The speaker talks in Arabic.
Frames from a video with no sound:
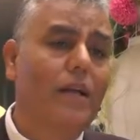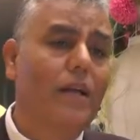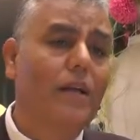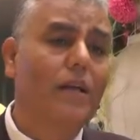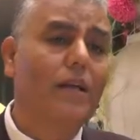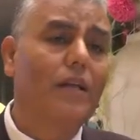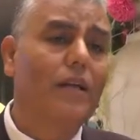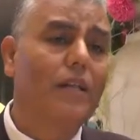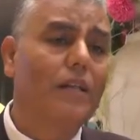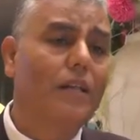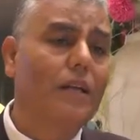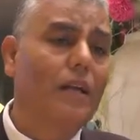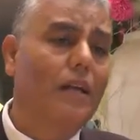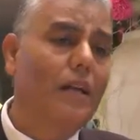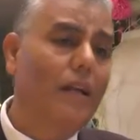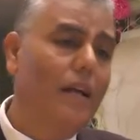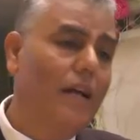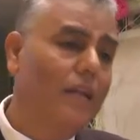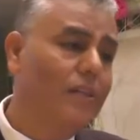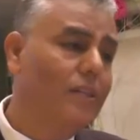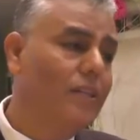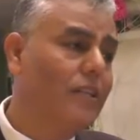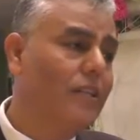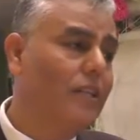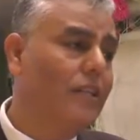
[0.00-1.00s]
آه،
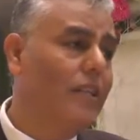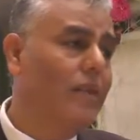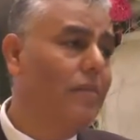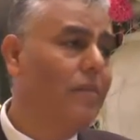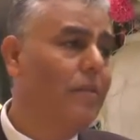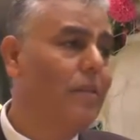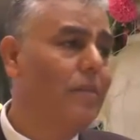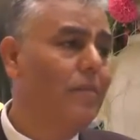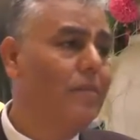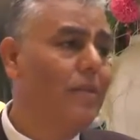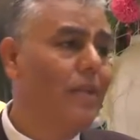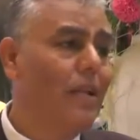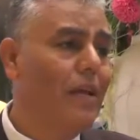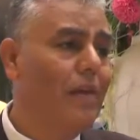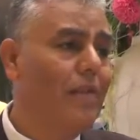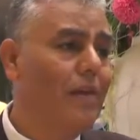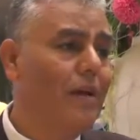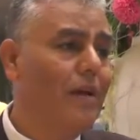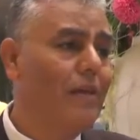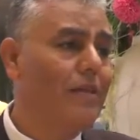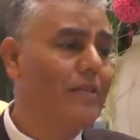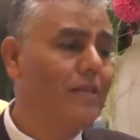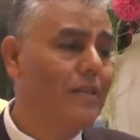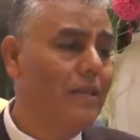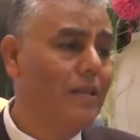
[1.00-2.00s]
العدد الكبير من
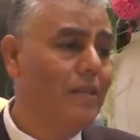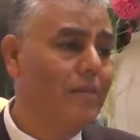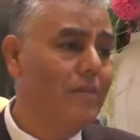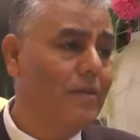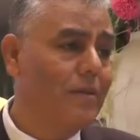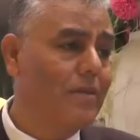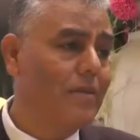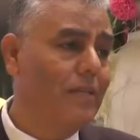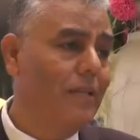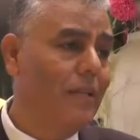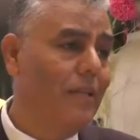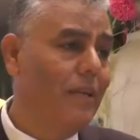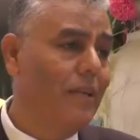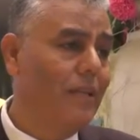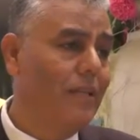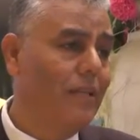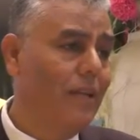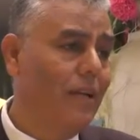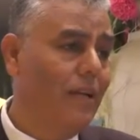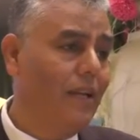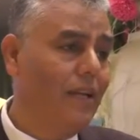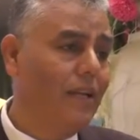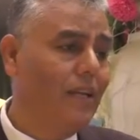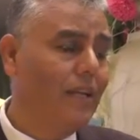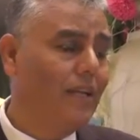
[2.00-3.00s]
الأبحاث ده بإذن الله
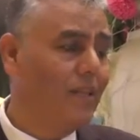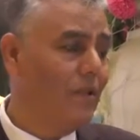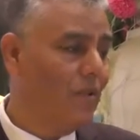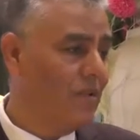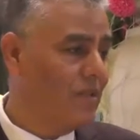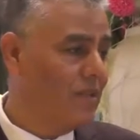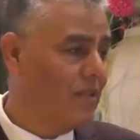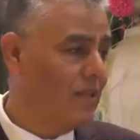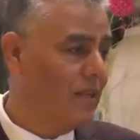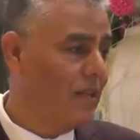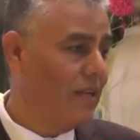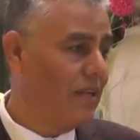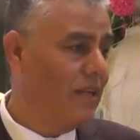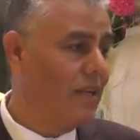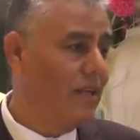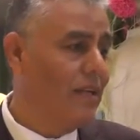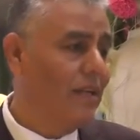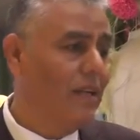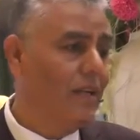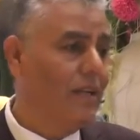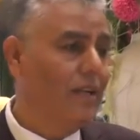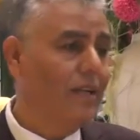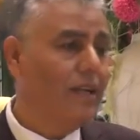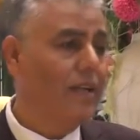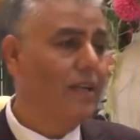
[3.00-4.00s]
تعالى نتوصل
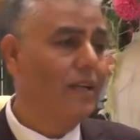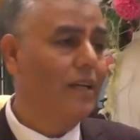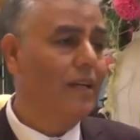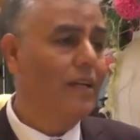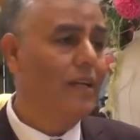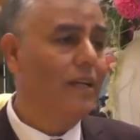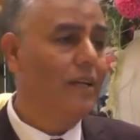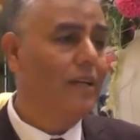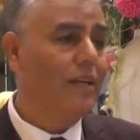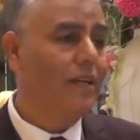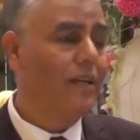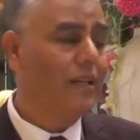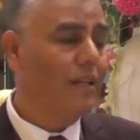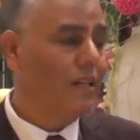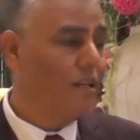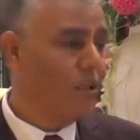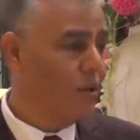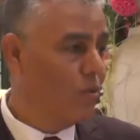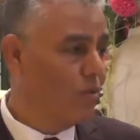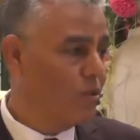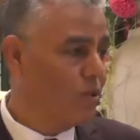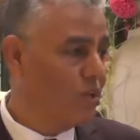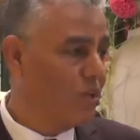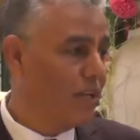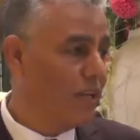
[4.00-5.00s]
آه،
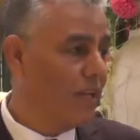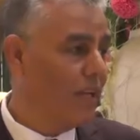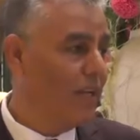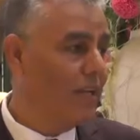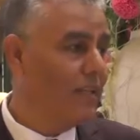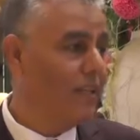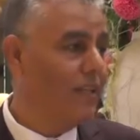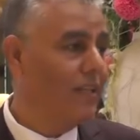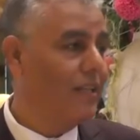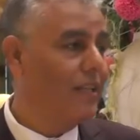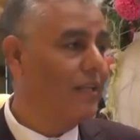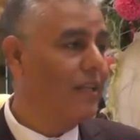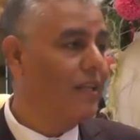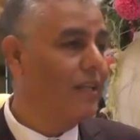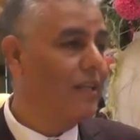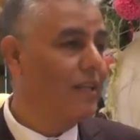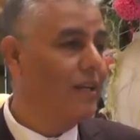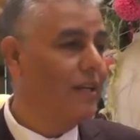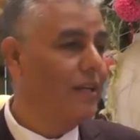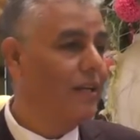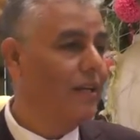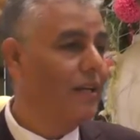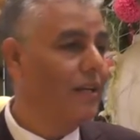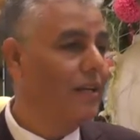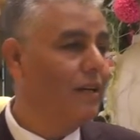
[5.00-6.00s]
لتوصيات
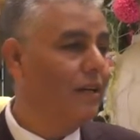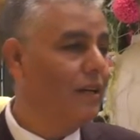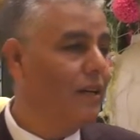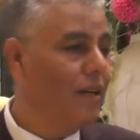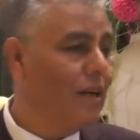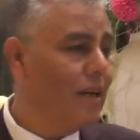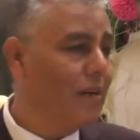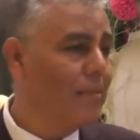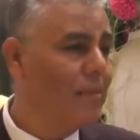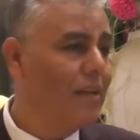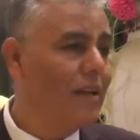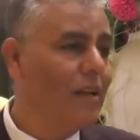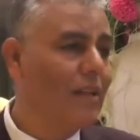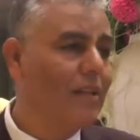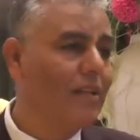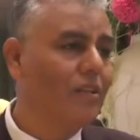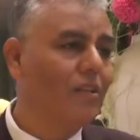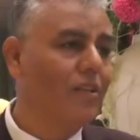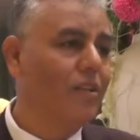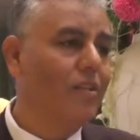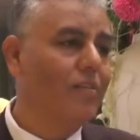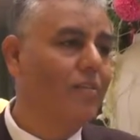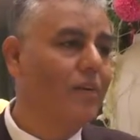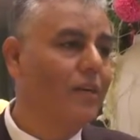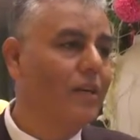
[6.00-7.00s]
آه، قابلة
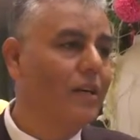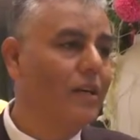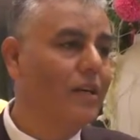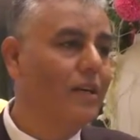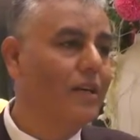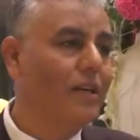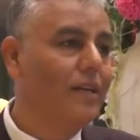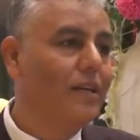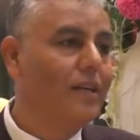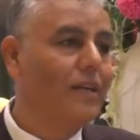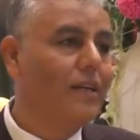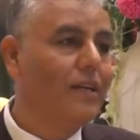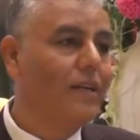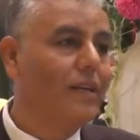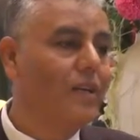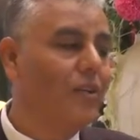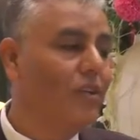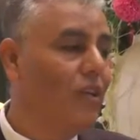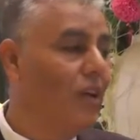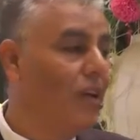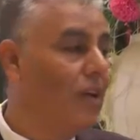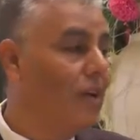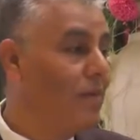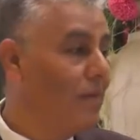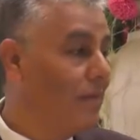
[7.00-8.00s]
للتطبيق
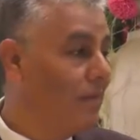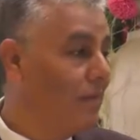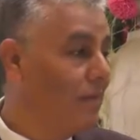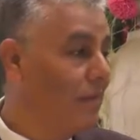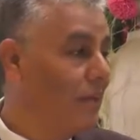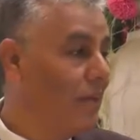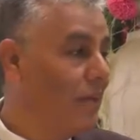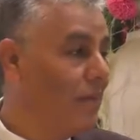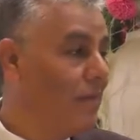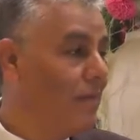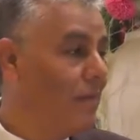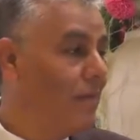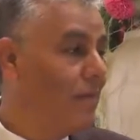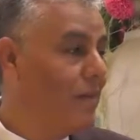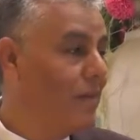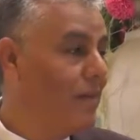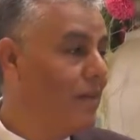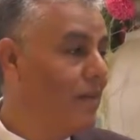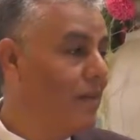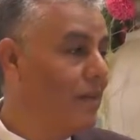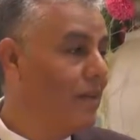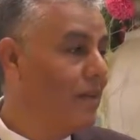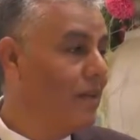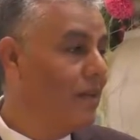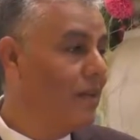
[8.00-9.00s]
نضعها بالفعل
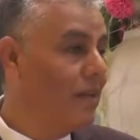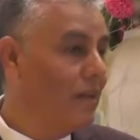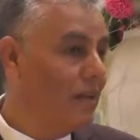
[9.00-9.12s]
امام